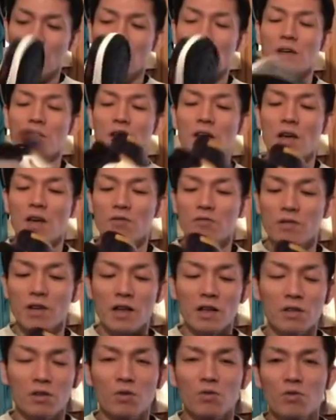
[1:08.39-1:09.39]
はい。
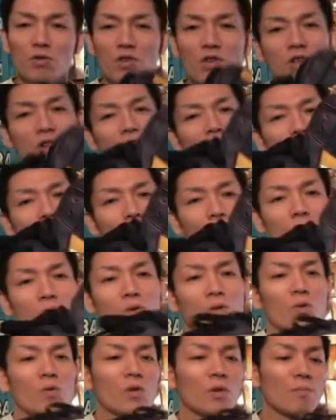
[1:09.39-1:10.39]
エルエートゥーシカゴ
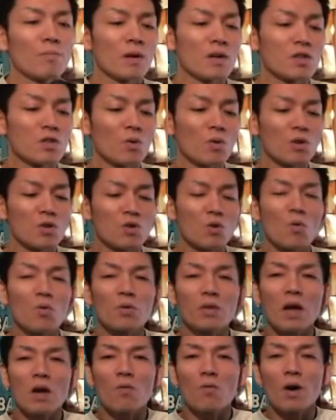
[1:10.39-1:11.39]
ということで、まあ一応これ
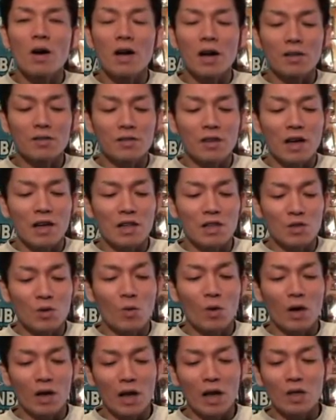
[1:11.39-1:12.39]
ジョーダンワン扱いにし
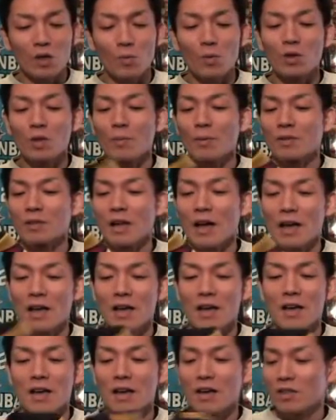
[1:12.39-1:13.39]
ようかなと思ってます。は
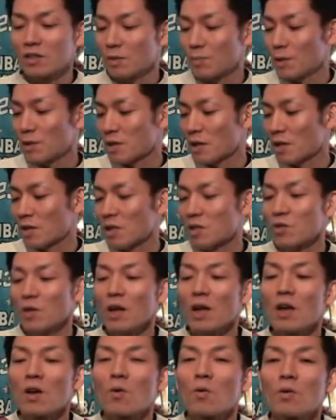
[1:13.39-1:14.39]
い。エスビー じゃなくて、一応
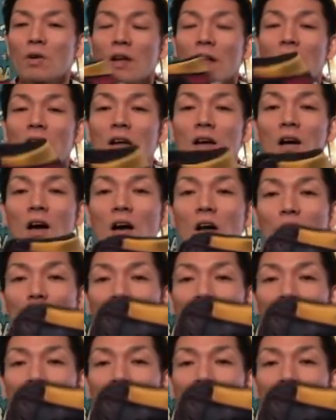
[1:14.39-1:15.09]
ね、これね、あ